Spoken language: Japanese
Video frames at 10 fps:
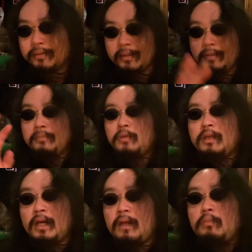もう
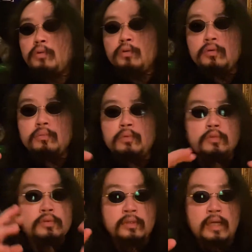だから、物
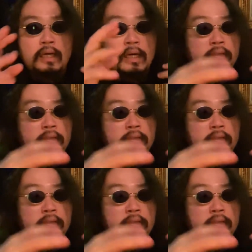とか、